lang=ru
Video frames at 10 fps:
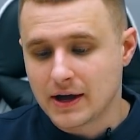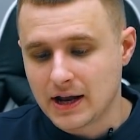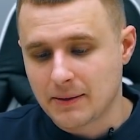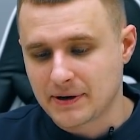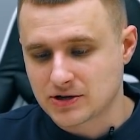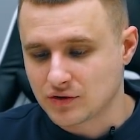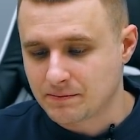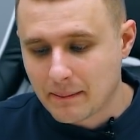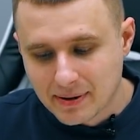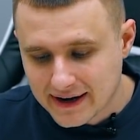Или опять же, вот
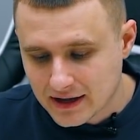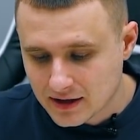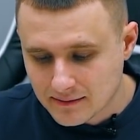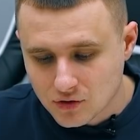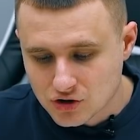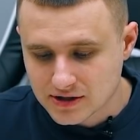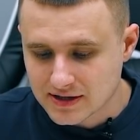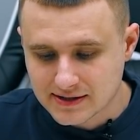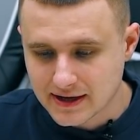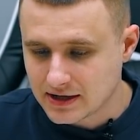по брендам можно
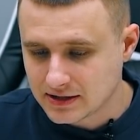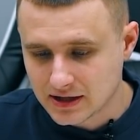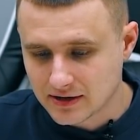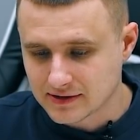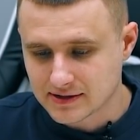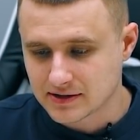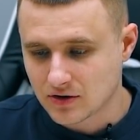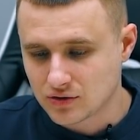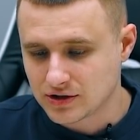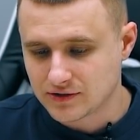здесь сориентироваться,
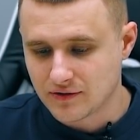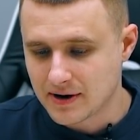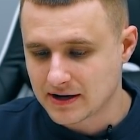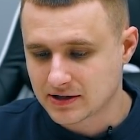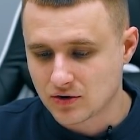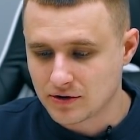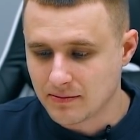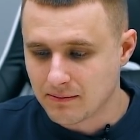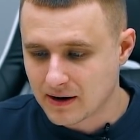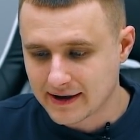заходите, выбираете
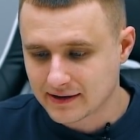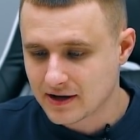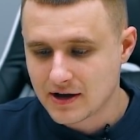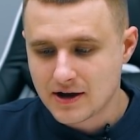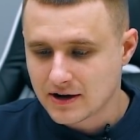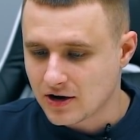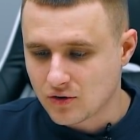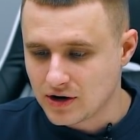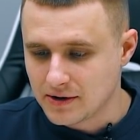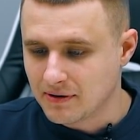какой-либо бренд,
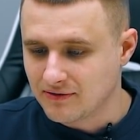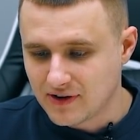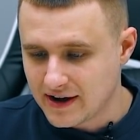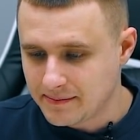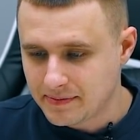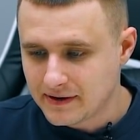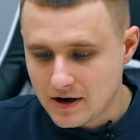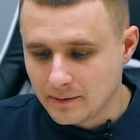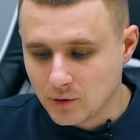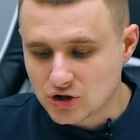какой-либо вейп,
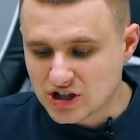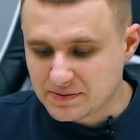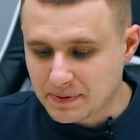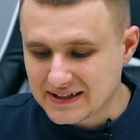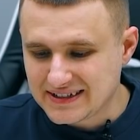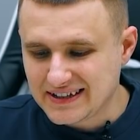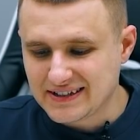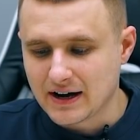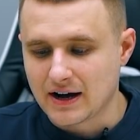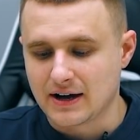Можете спросить
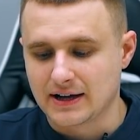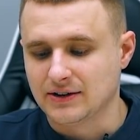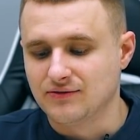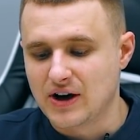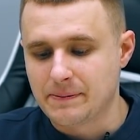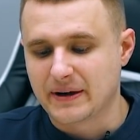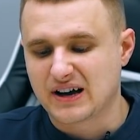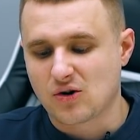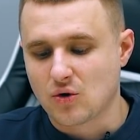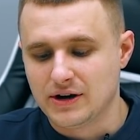о этом вейпе
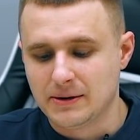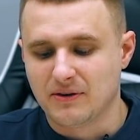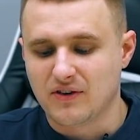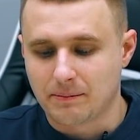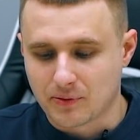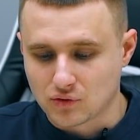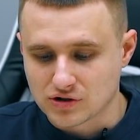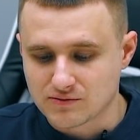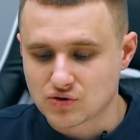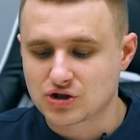какой-либо
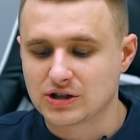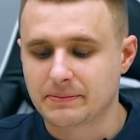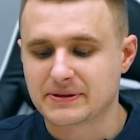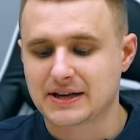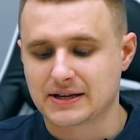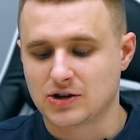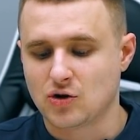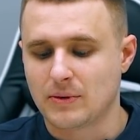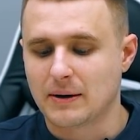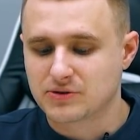вопрос, можете написать о
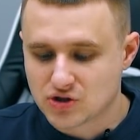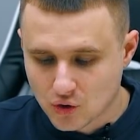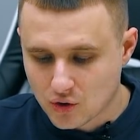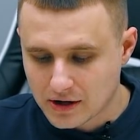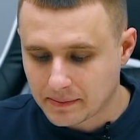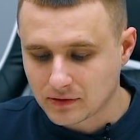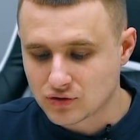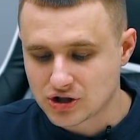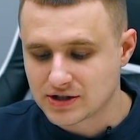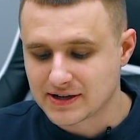нем обзор и
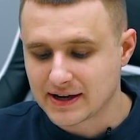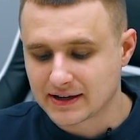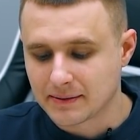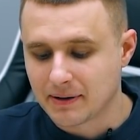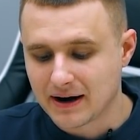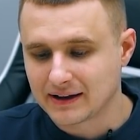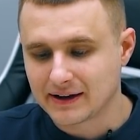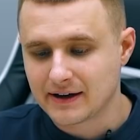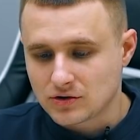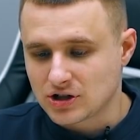получить за это
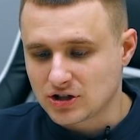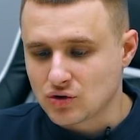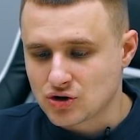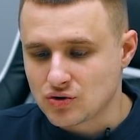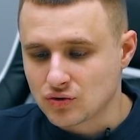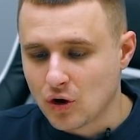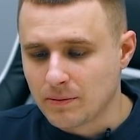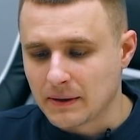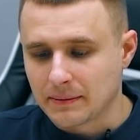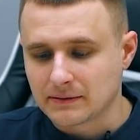баллы. То есть это очень
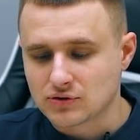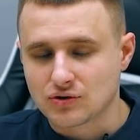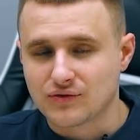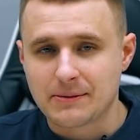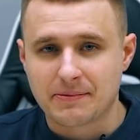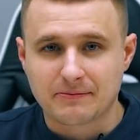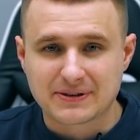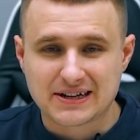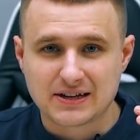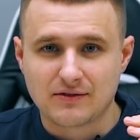удобно, потому что вейпов в
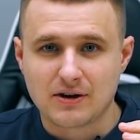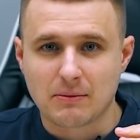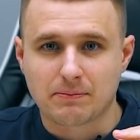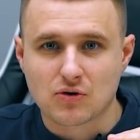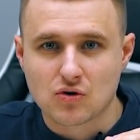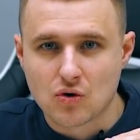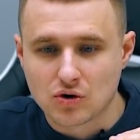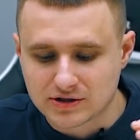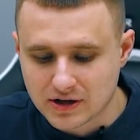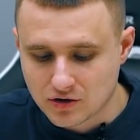последнее время
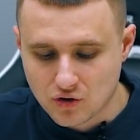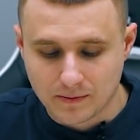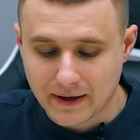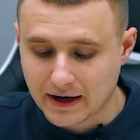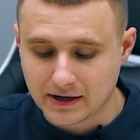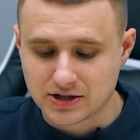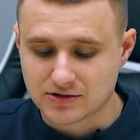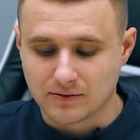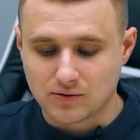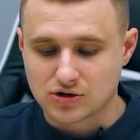просто огромное
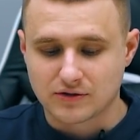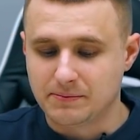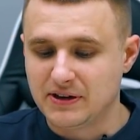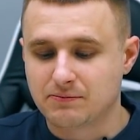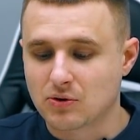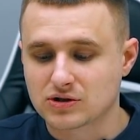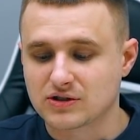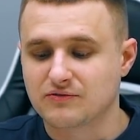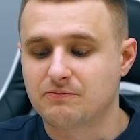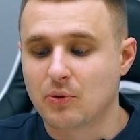количество, можно вбить
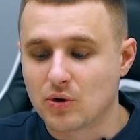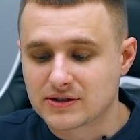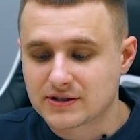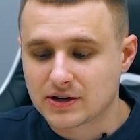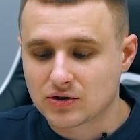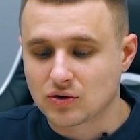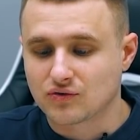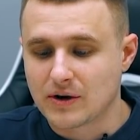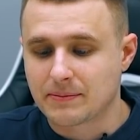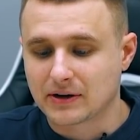просто в поиске
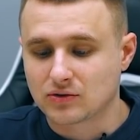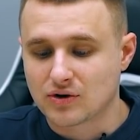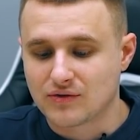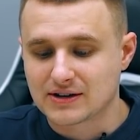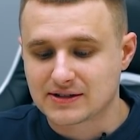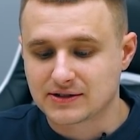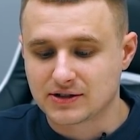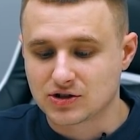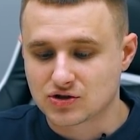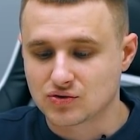тот вейп, который вас
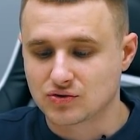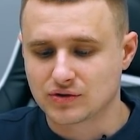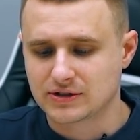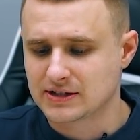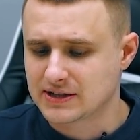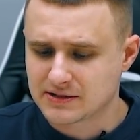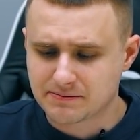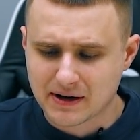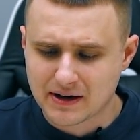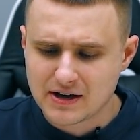интересует. Вот здесь есть
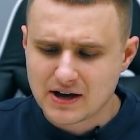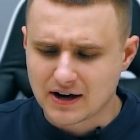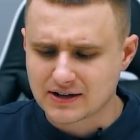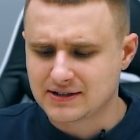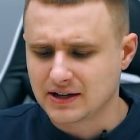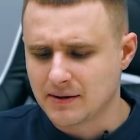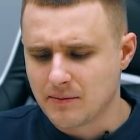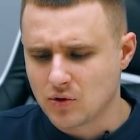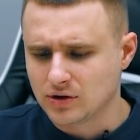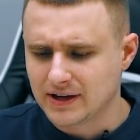по разделам
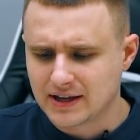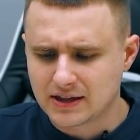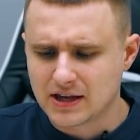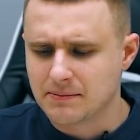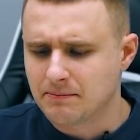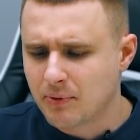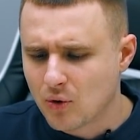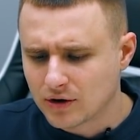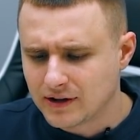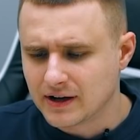моды, киты,
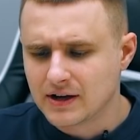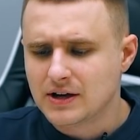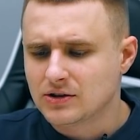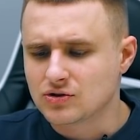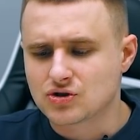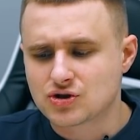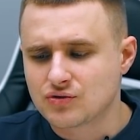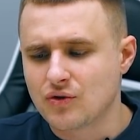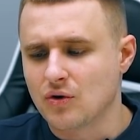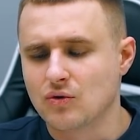поды, то есть
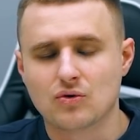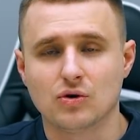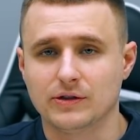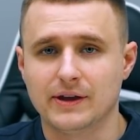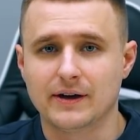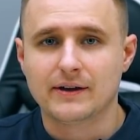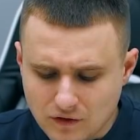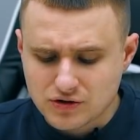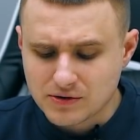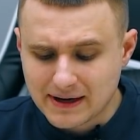чего угодно. В
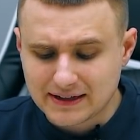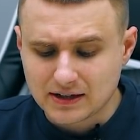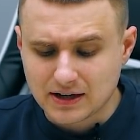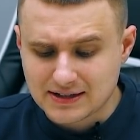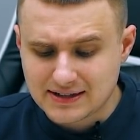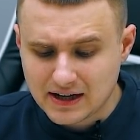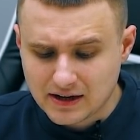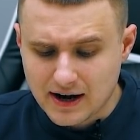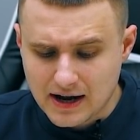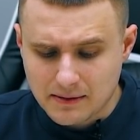общем, этот
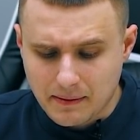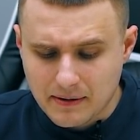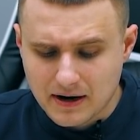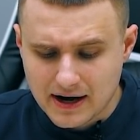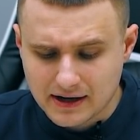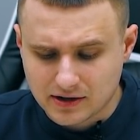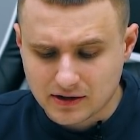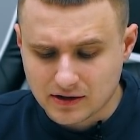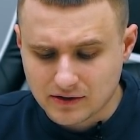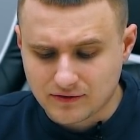раздел реально помогает
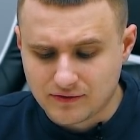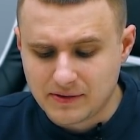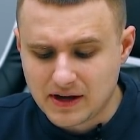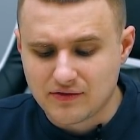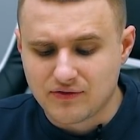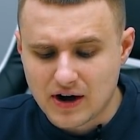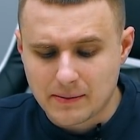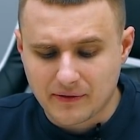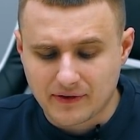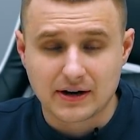э, в мире вейпов